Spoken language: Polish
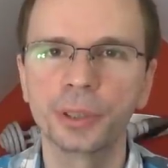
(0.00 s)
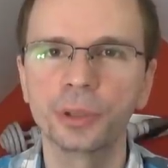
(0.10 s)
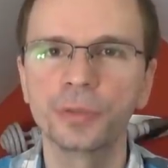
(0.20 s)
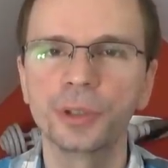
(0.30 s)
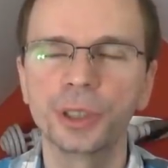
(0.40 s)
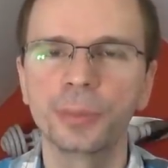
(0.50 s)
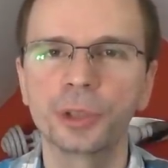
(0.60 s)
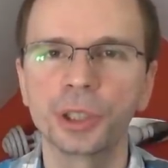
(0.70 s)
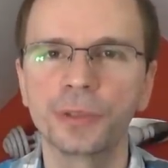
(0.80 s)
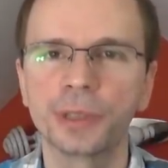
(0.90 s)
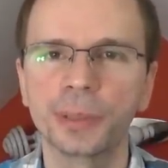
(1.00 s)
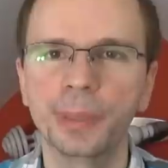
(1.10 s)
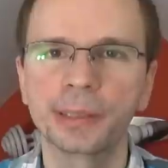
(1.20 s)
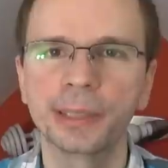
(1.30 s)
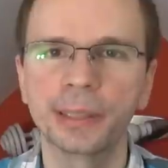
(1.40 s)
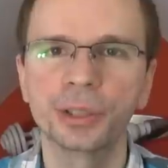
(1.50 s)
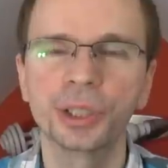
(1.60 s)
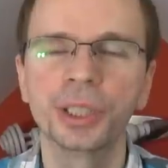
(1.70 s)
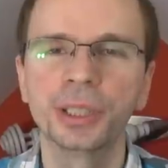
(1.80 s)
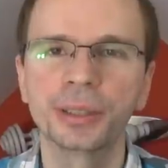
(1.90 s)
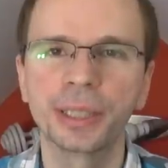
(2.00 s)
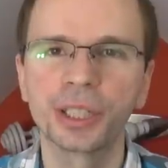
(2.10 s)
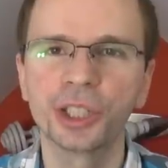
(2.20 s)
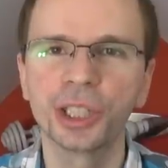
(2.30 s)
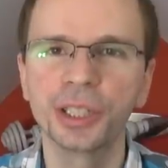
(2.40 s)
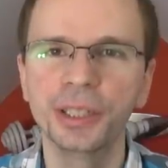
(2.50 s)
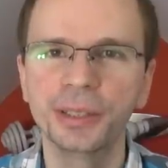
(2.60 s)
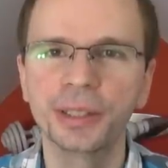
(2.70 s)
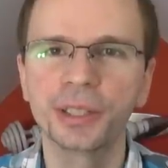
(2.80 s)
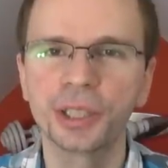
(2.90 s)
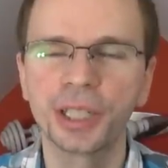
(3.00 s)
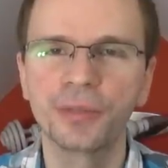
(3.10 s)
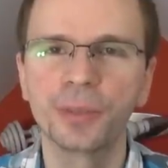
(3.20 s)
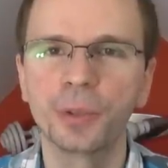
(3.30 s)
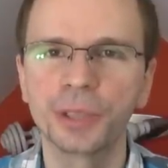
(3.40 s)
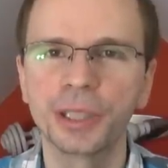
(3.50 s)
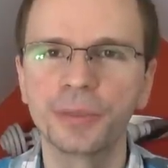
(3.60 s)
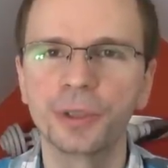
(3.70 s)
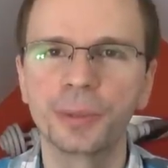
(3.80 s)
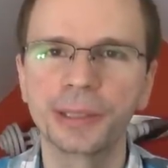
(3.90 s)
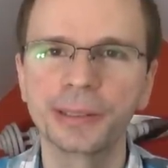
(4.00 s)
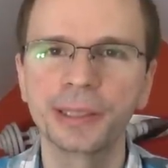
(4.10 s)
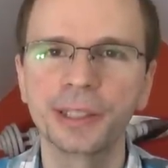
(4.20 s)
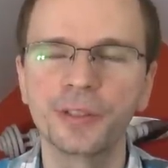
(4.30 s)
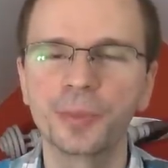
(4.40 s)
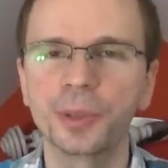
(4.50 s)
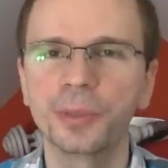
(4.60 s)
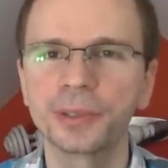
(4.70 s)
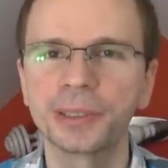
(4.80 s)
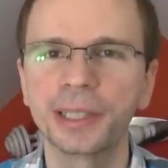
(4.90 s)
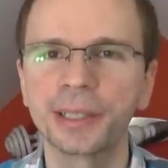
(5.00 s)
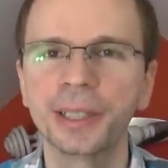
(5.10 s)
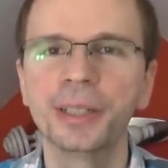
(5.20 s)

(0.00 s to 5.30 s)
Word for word: Oczywiście możecie w sklepach znaleźć także inne ciekawe modele w dobrej cenie, w promocjach,